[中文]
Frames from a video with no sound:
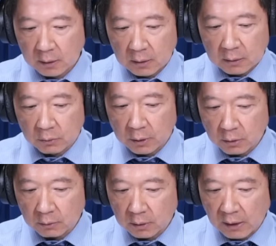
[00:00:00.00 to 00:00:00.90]
全
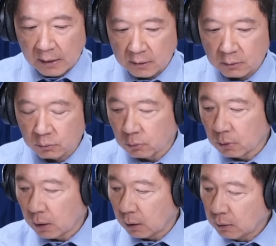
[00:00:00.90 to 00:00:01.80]
球的大争夺。
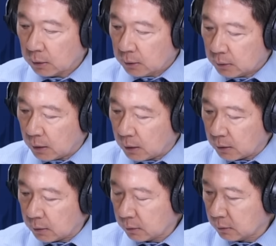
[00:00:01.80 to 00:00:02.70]
好，
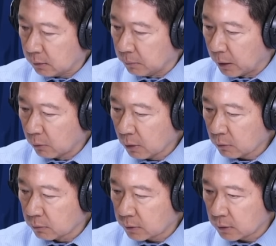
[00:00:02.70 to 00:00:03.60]
那美国
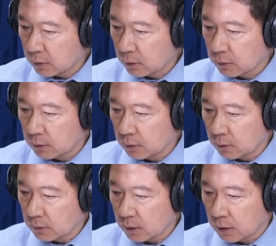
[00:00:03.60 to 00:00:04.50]
股市
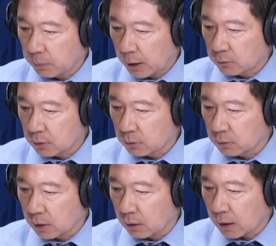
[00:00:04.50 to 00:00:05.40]
这礼拜最重
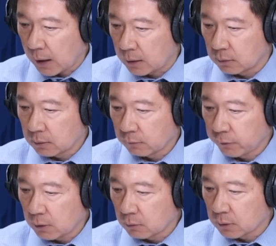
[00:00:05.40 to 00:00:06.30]
要看
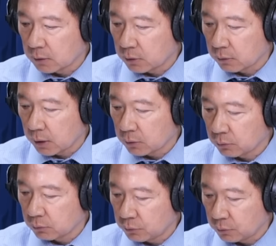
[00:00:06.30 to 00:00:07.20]
非农业就业
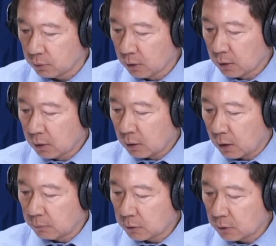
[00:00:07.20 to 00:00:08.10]
数据。好，
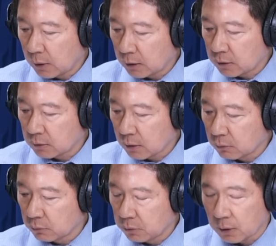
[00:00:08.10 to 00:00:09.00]
我们继续来请教
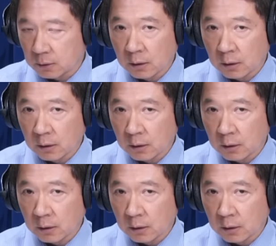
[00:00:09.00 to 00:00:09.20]
卢玉恒，